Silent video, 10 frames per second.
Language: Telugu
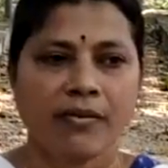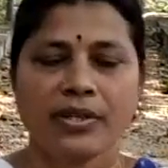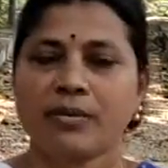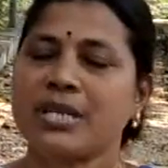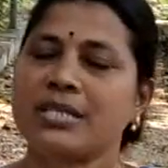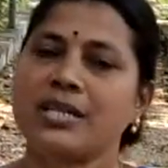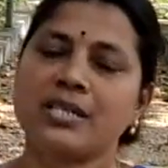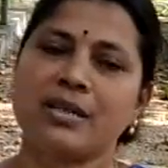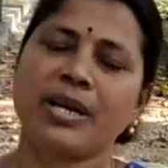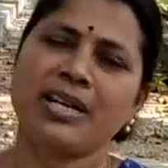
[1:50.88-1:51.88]
ఆఫ్టర్
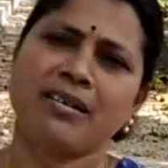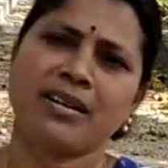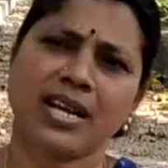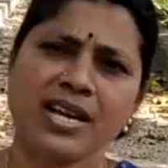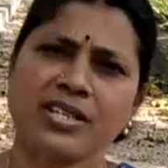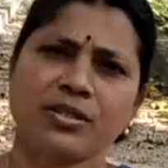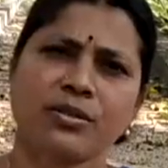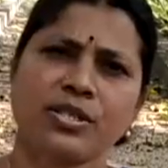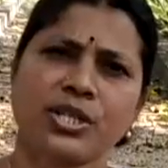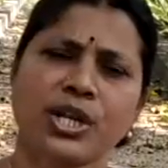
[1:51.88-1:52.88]
మసాజ్ ఏమైనా ర్యాషెస్
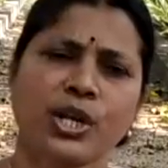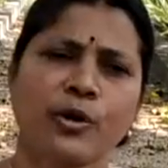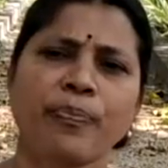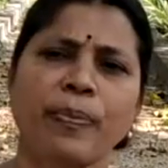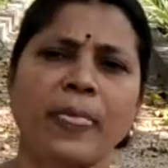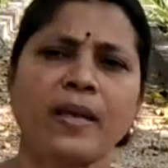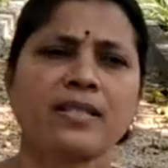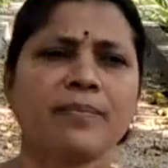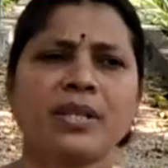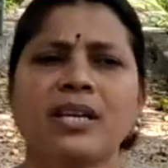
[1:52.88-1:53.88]
వచ్చినాయా
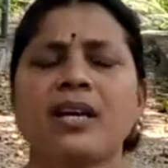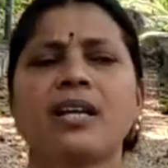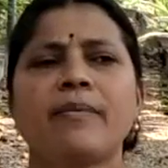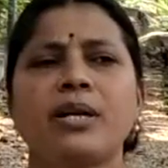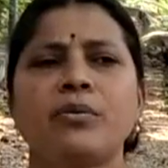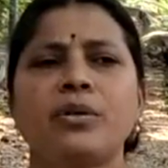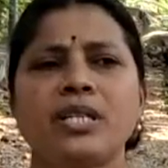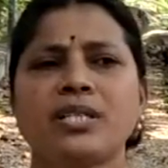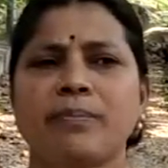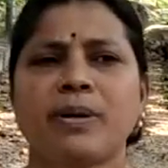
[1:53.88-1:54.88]
సంథింగ్ ఏమైనా
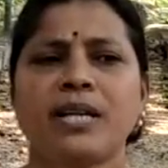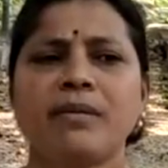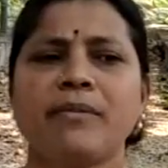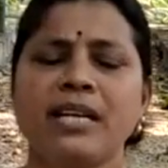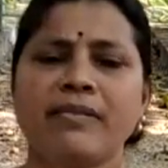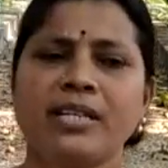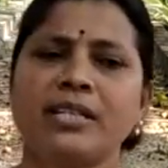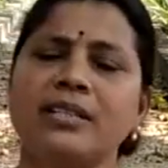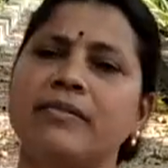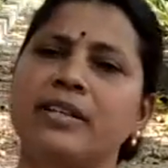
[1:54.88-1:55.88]
ఉంటే చెప్పాలి మళ్ళీ
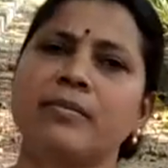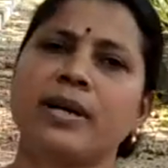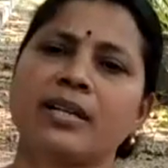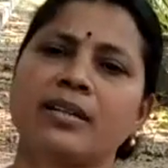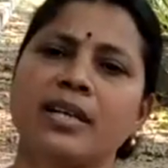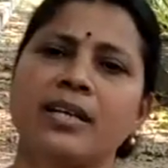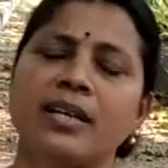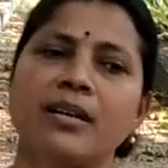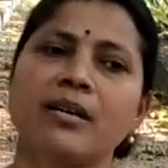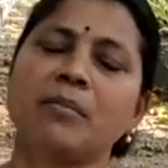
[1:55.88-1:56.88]
వెంటనే ఫీడ్బ్యాక్
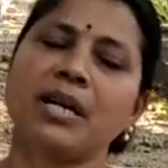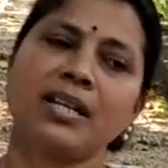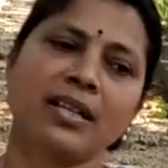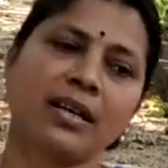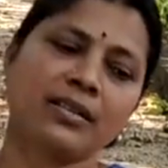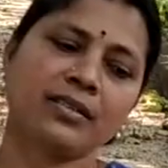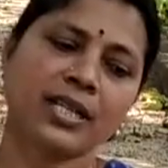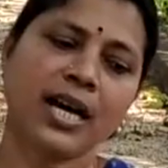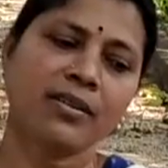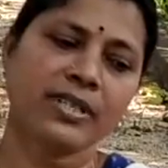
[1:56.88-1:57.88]
దానికి మళ్ళీ
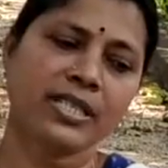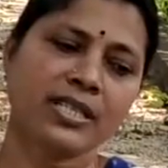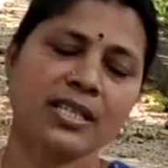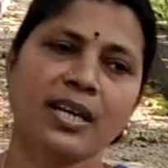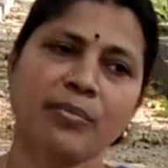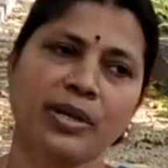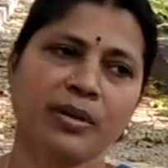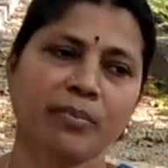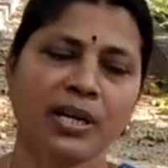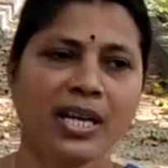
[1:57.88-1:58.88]
సార్ విజిటింగ్
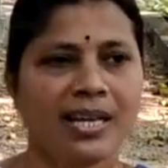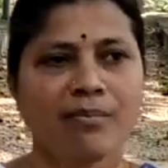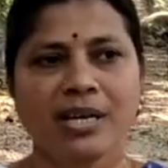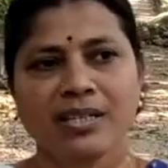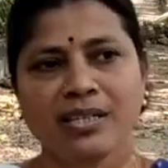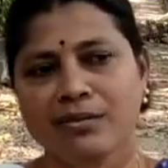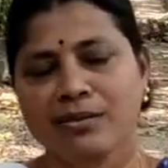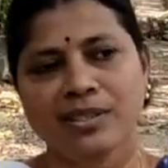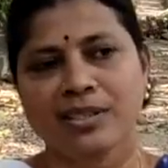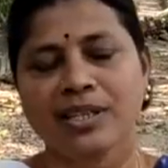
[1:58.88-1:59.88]
అయిపోయిన బడే హెర్బల్ టీ
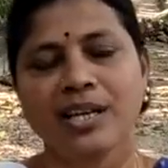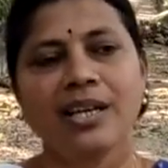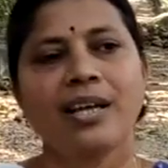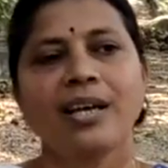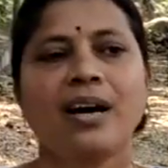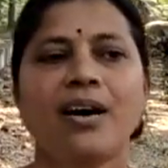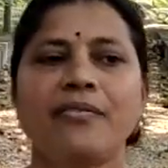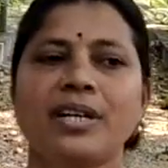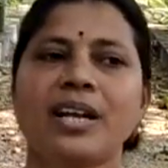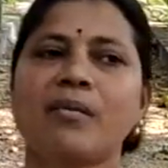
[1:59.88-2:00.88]
ఉంటుంది
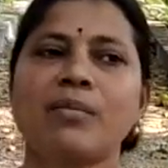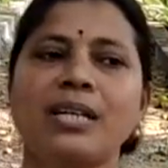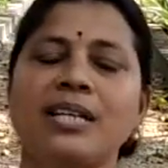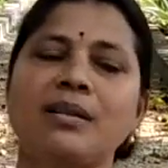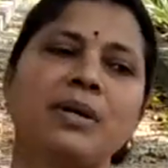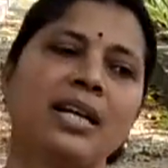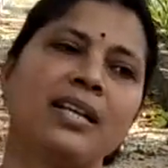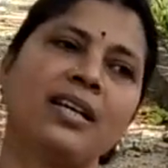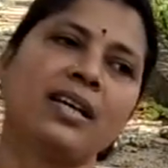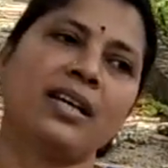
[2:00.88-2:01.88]
ఆఫ్టర్ హెర్బల్ టీ
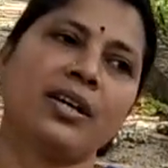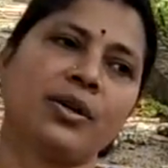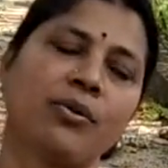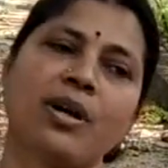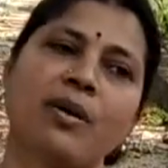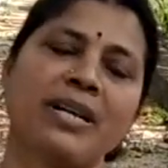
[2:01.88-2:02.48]
మళ్ళీ యోగా